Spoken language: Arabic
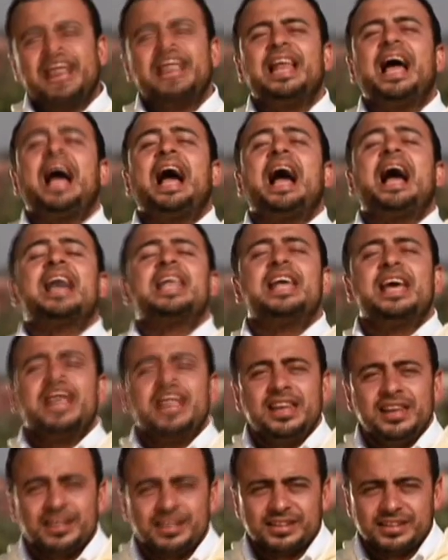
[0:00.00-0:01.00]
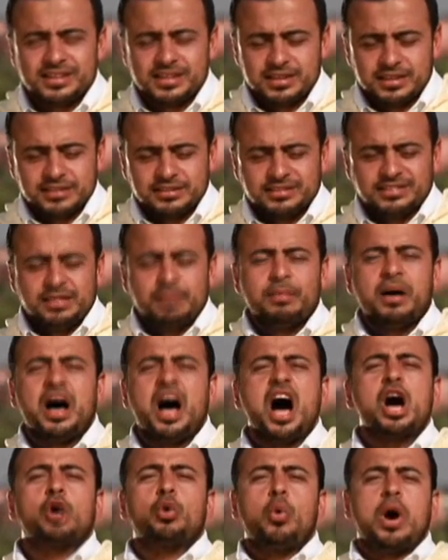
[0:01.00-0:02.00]
الحلال تبقى
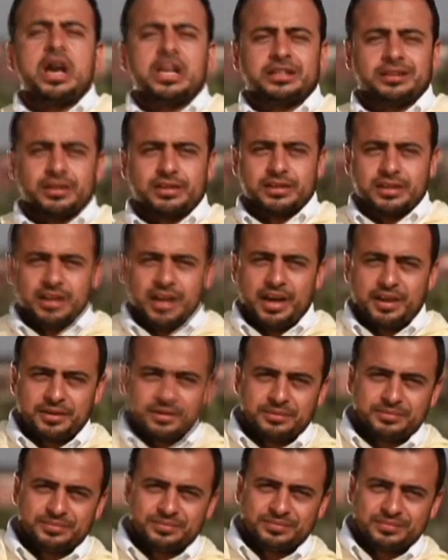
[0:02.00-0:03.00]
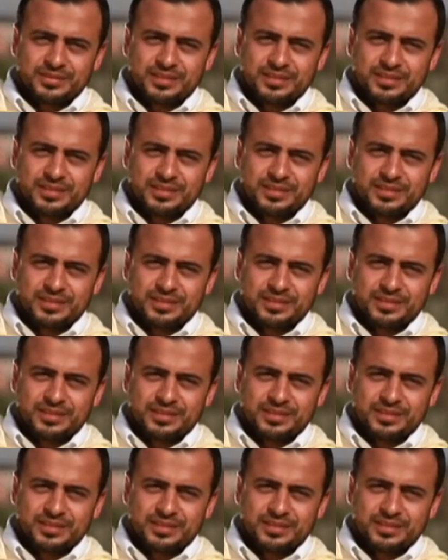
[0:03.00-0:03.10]
اقوى على ترك الحرام